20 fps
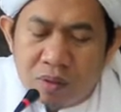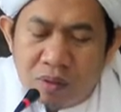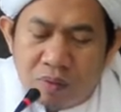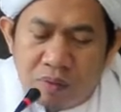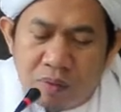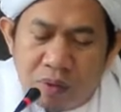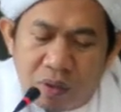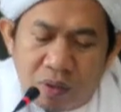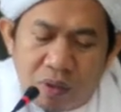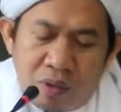
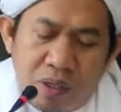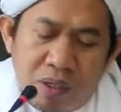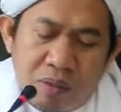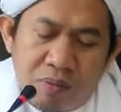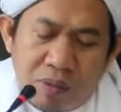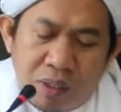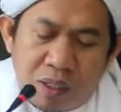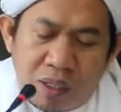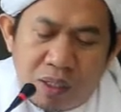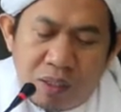Faqala
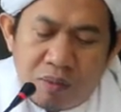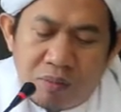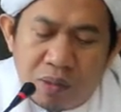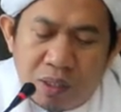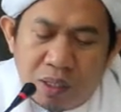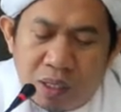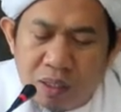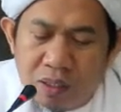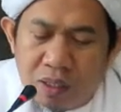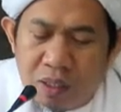maka ia
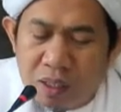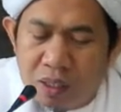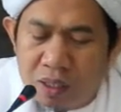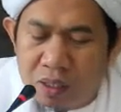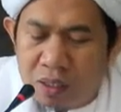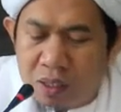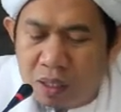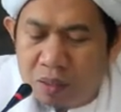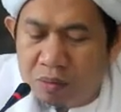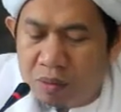berkata
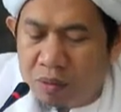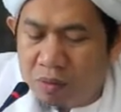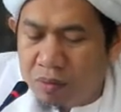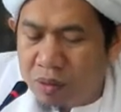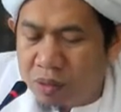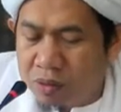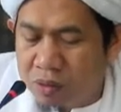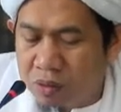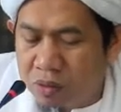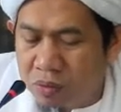innamal
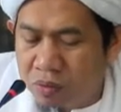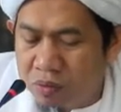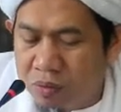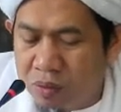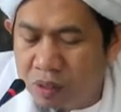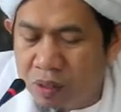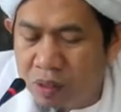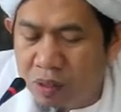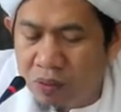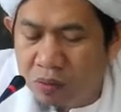maqsudu
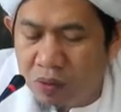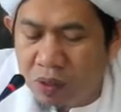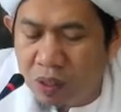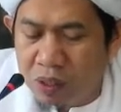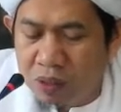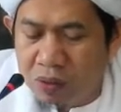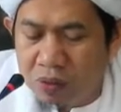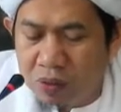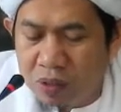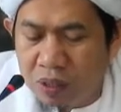minha
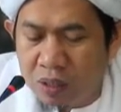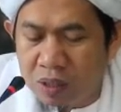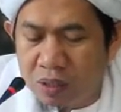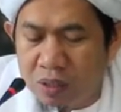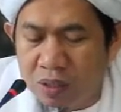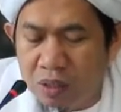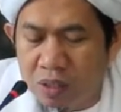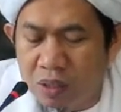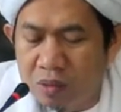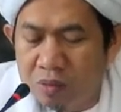wahidun hanya
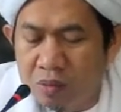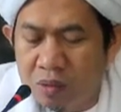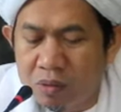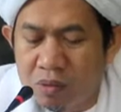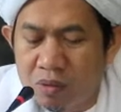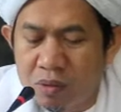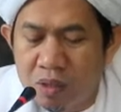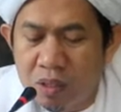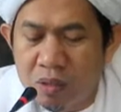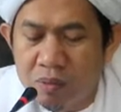sani
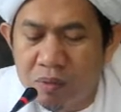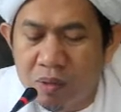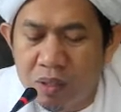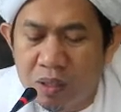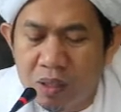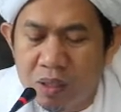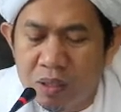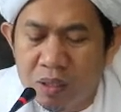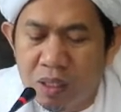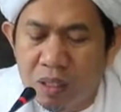maksud
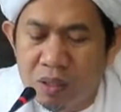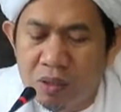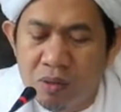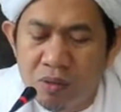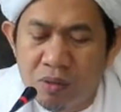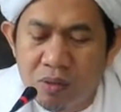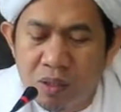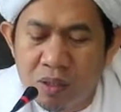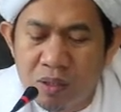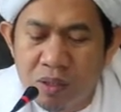daripadanya
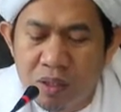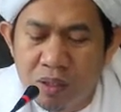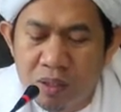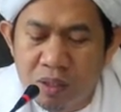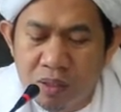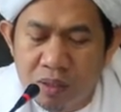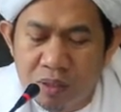satu aja